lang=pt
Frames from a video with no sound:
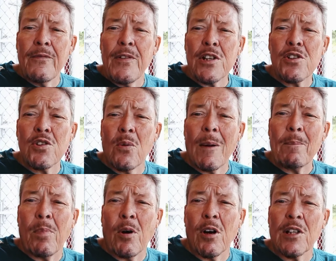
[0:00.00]
fechou a
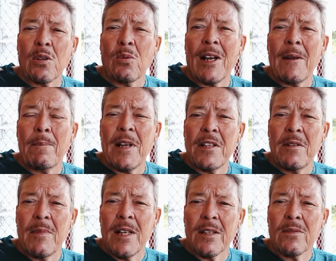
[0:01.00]
porta do
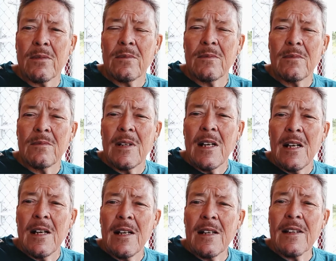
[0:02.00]
arrependimento.
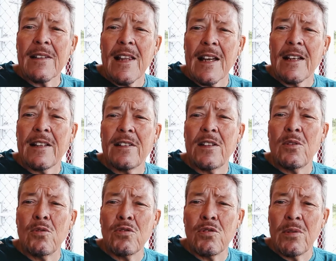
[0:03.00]
Segue-se
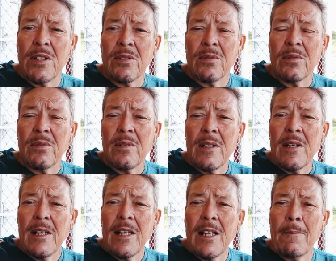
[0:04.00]
o juízo.
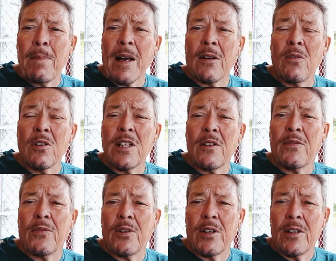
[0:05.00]
E para onde ele
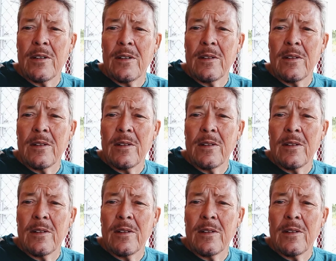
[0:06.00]
foi?